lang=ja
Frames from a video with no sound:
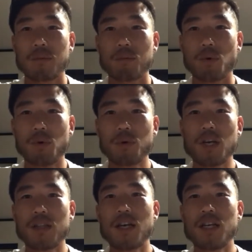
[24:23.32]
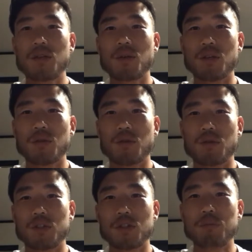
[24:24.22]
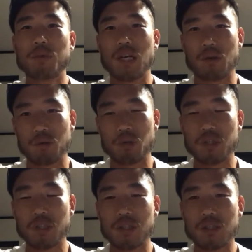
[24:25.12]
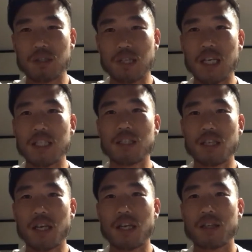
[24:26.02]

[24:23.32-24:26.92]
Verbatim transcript: ボールがない時の準備が本当に大事で、